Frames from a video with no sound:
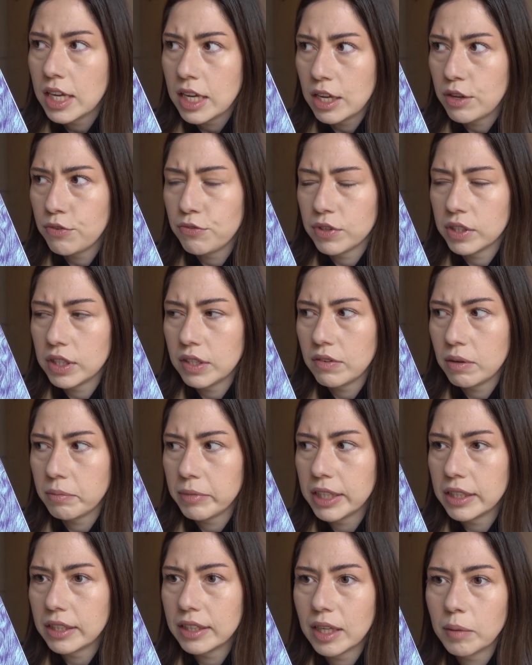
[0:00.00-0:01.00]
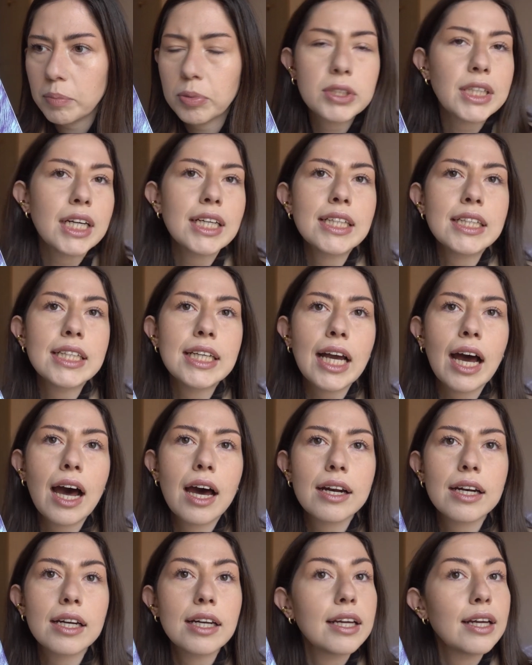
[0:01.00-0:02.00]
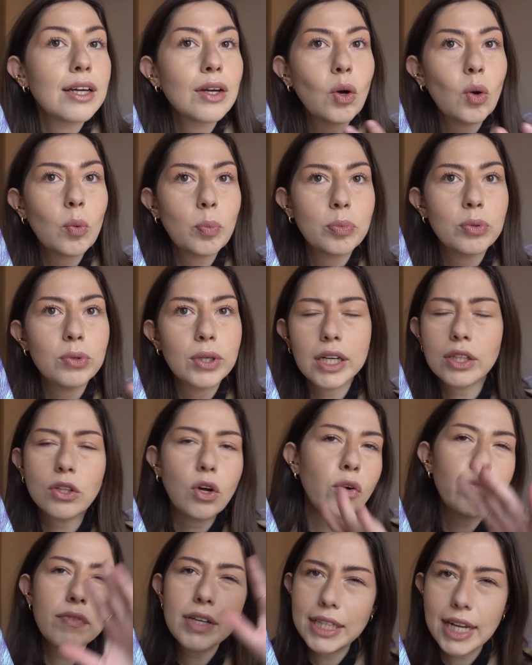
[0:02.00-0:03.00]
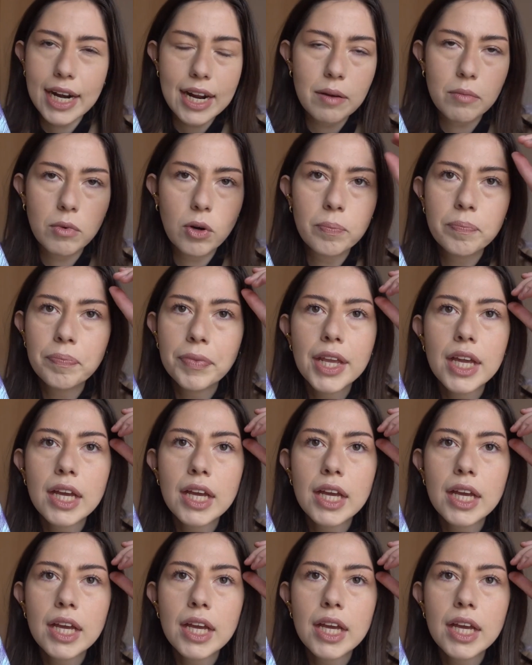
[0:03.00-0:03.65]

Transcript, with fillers: effettivamente, potrei dedicarli oppure no, vedremo